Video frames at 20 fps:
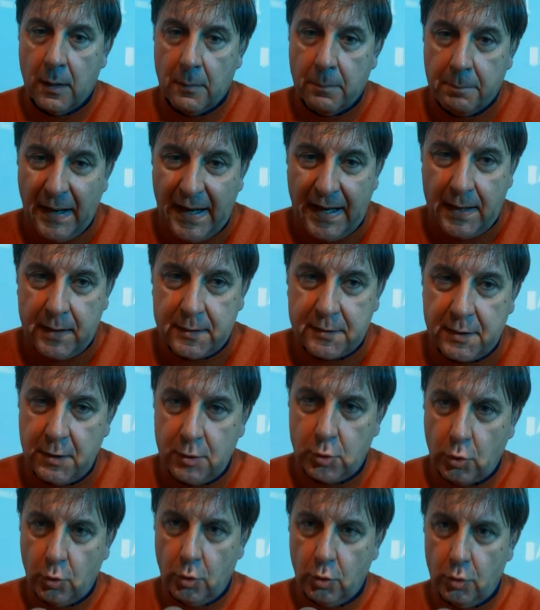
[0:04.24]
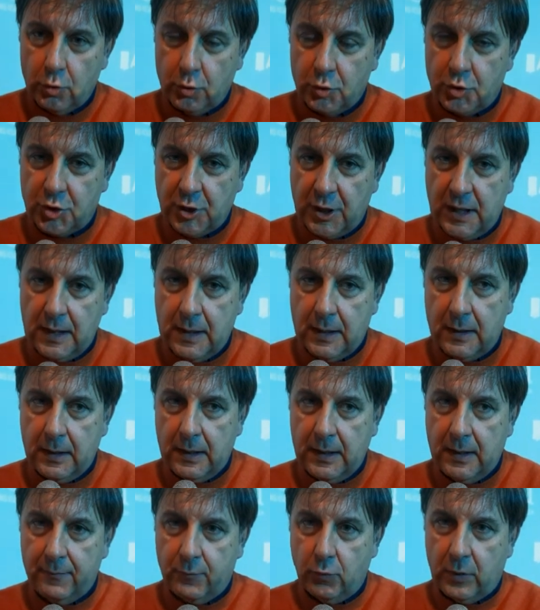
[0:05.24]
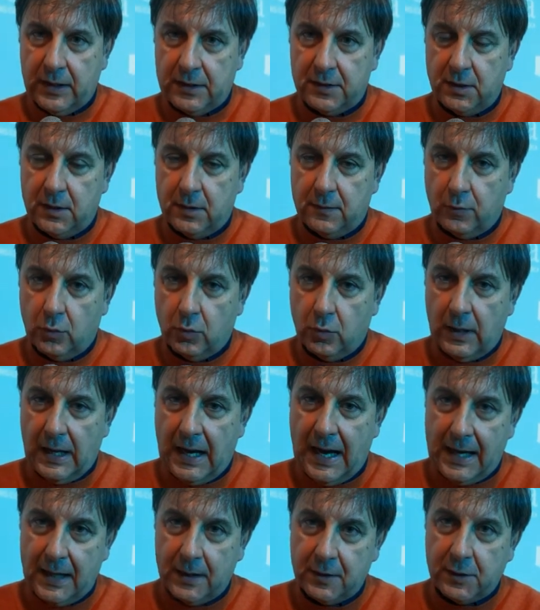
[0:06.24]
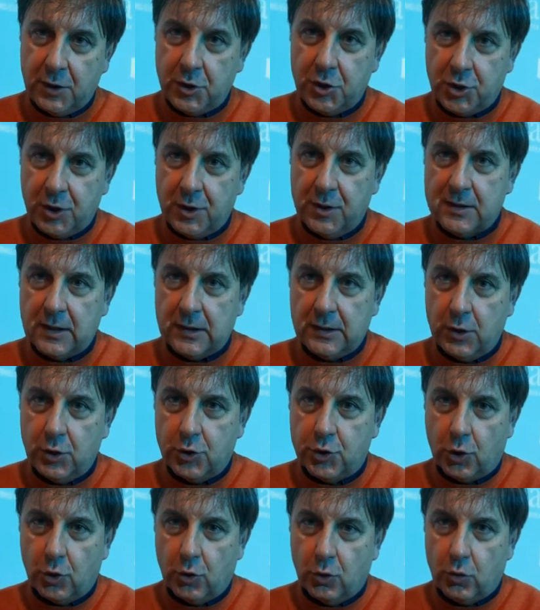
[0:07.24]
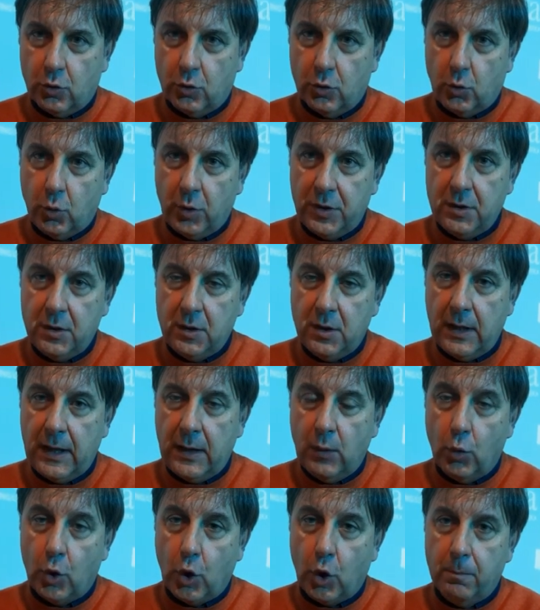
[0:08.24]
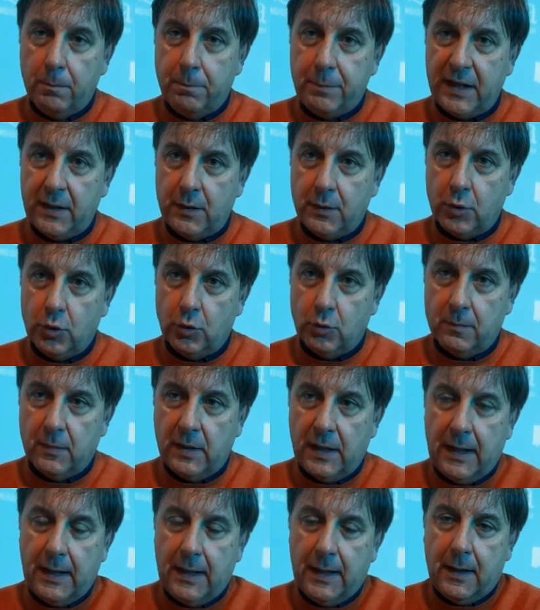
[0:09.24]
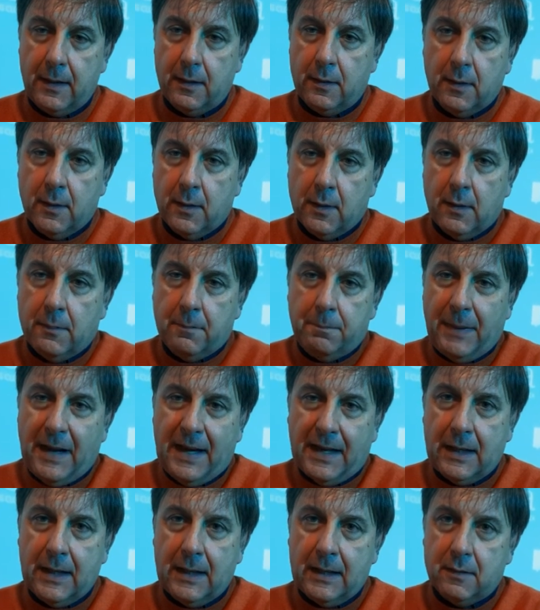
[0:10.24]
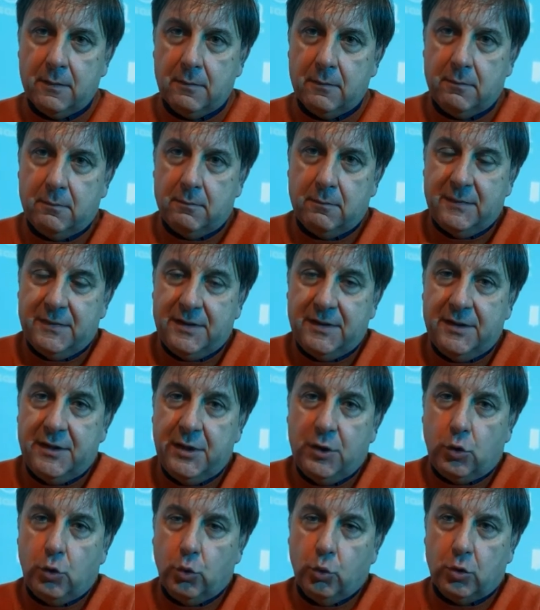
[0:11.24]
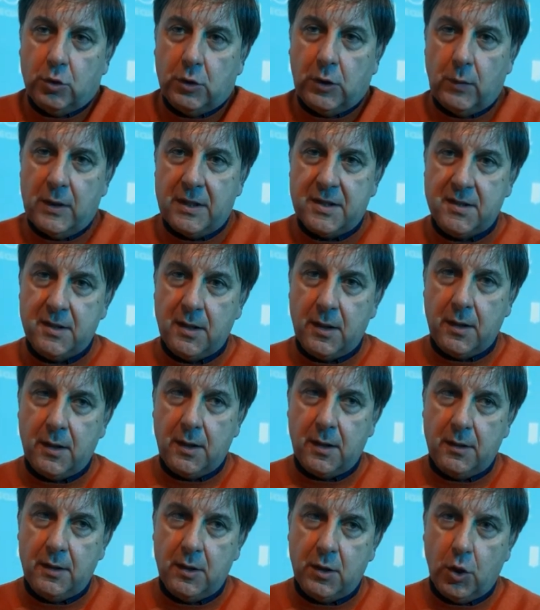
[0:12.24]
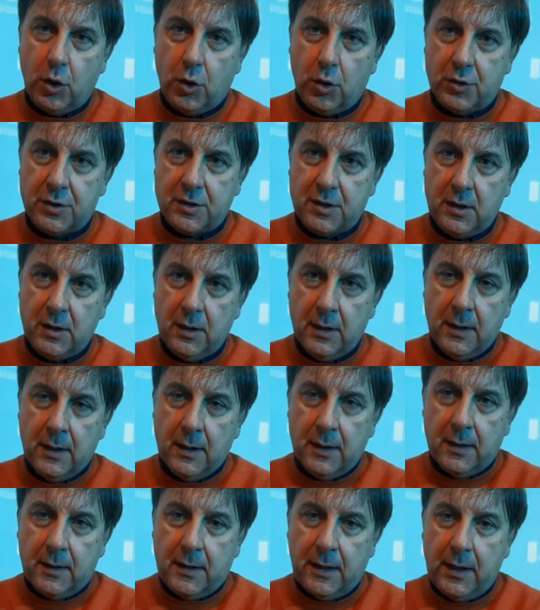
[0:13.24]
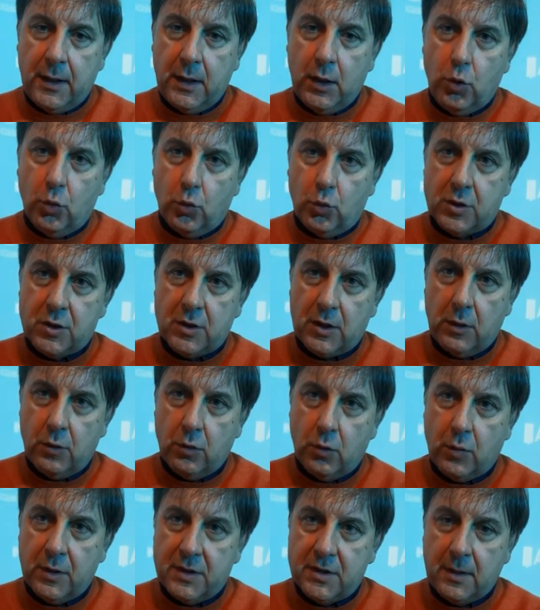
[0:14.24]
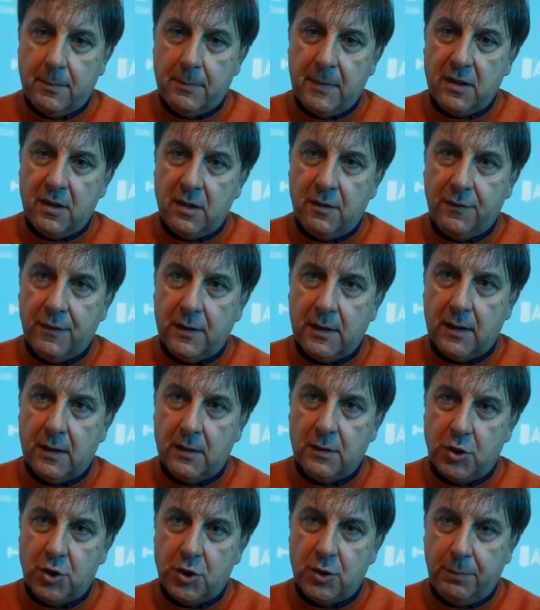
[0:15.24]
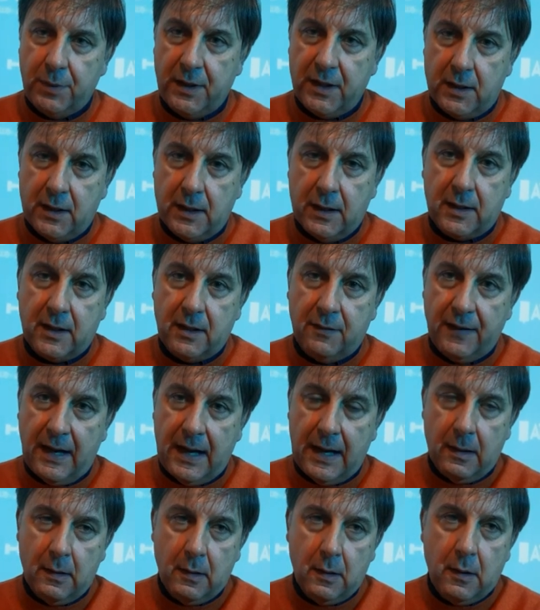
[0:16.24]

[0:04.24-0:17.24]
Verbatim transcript: Beh, il titolo già è evocativo, Arte e Scienza del Gioco, quindi è un compendium e parla di tutta una serie di cose che illustrano questa magnifica disciplina che va